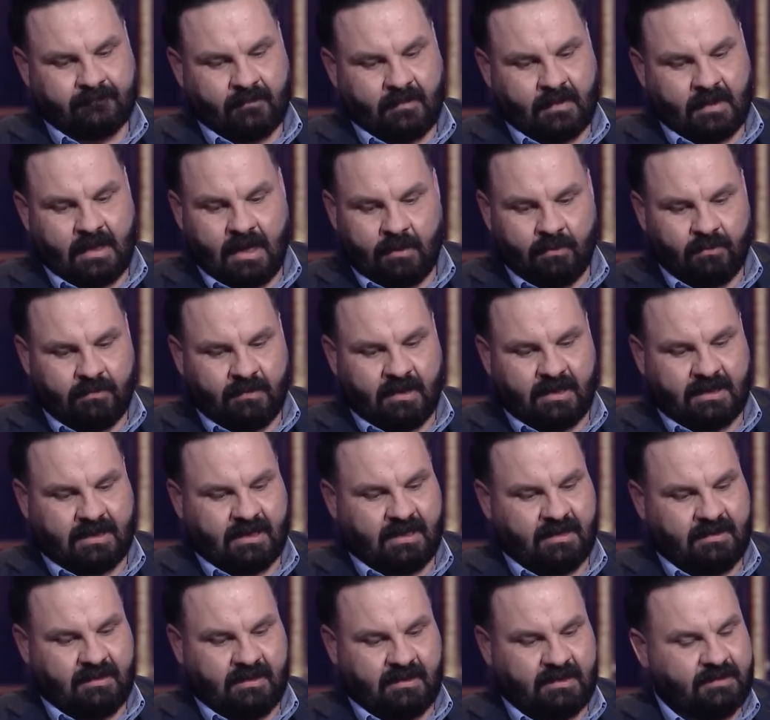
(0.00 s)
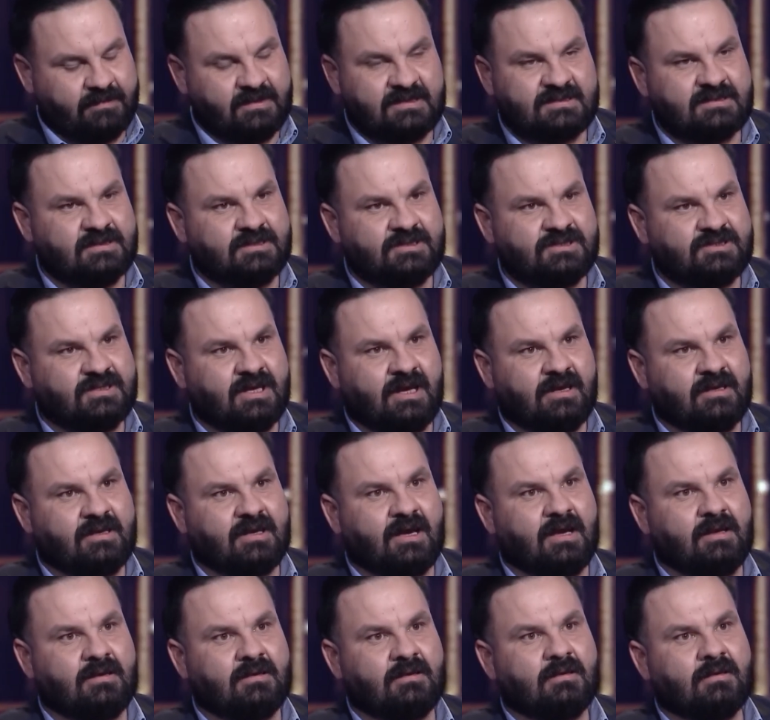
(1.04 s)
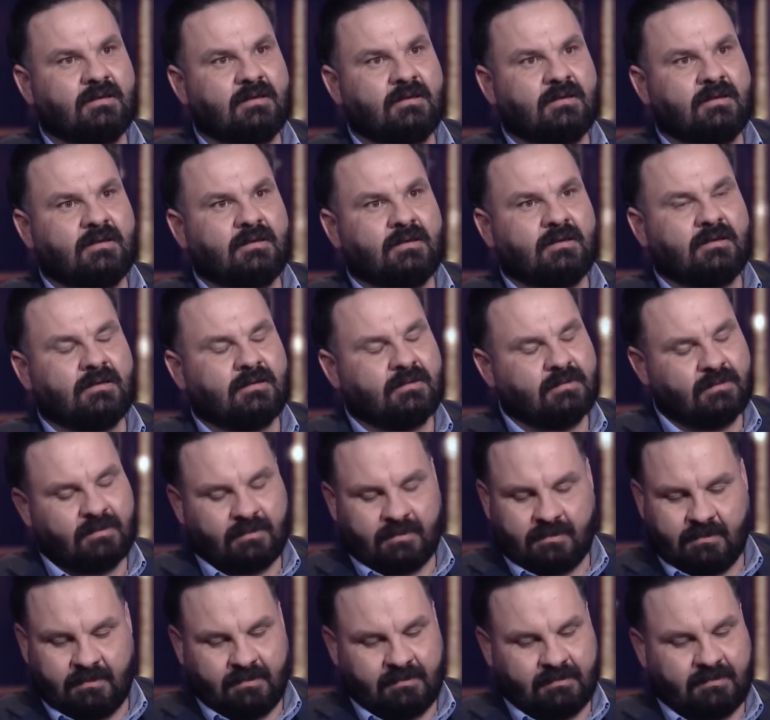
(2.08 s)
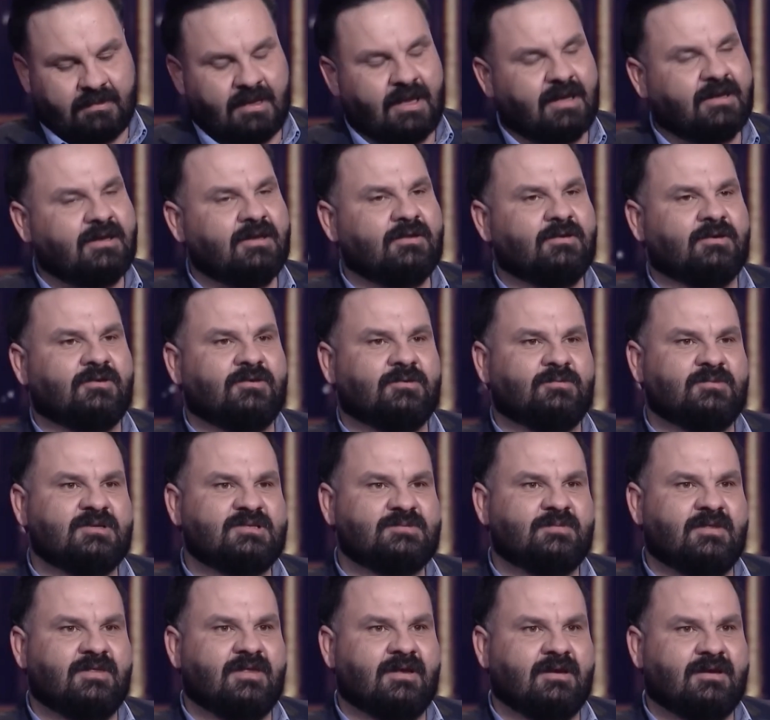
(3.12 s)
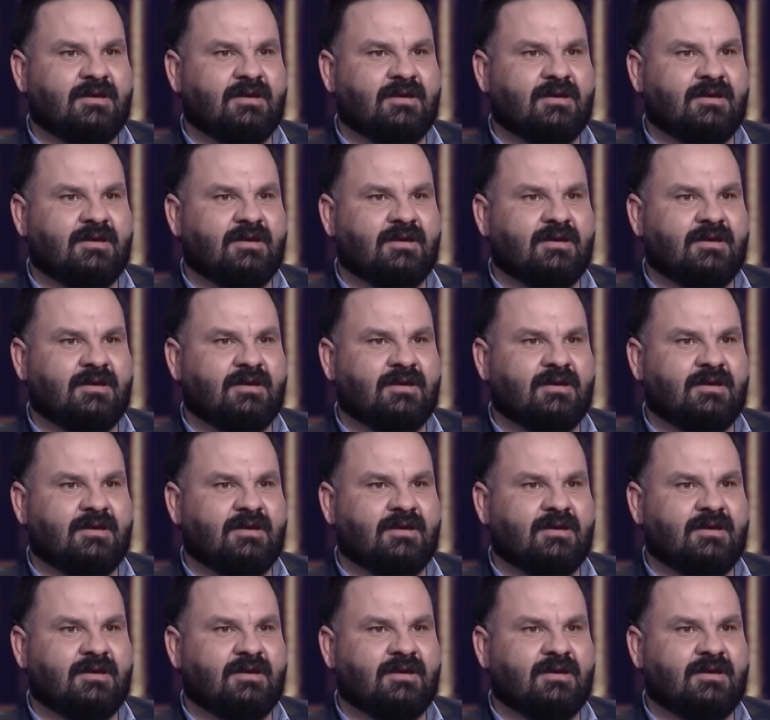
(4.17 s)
لا هو ما كان ذكي بس اينشتاين داروين كان... ما كان ذكي؟ اكيد عندهم طاغور ما